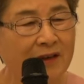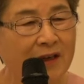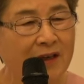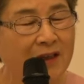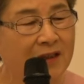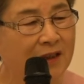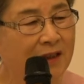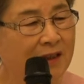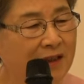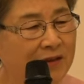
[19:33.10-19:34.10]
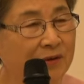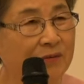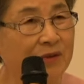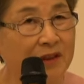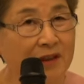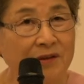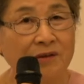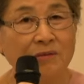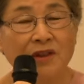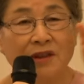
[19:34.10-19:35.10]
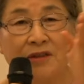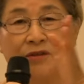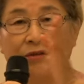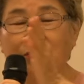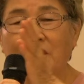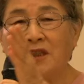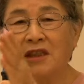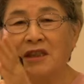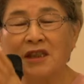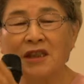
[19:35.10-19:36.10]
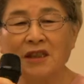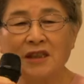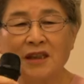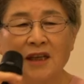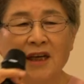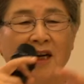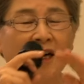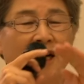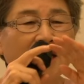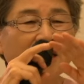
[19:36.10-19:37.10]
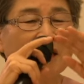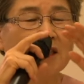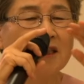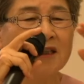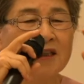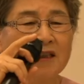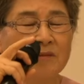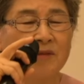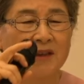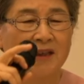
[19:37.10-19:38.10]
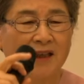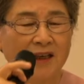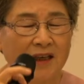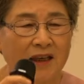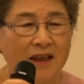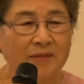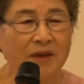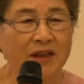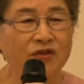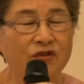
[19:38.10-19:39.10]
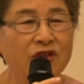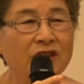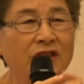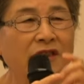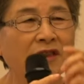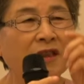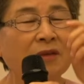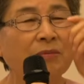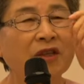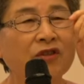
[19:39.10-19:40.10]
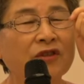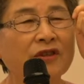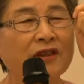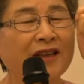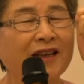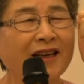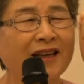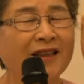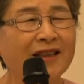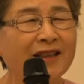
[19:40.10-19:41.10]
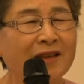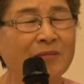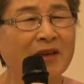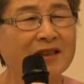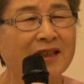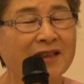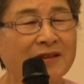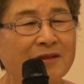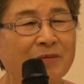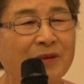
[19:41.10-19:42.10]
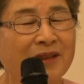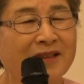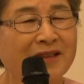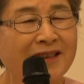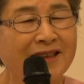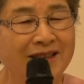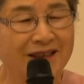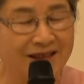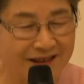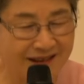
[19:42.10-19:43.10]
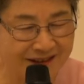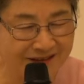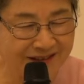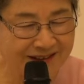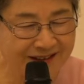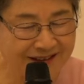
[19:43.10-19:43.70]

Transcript: 그래서 여기 조금 저기 조금 저기 조금 있는 이것을 하나의 그림에다 다 맞추는 맞춰서 하나의 메시지를 보내는 게 세천사 기별이에요.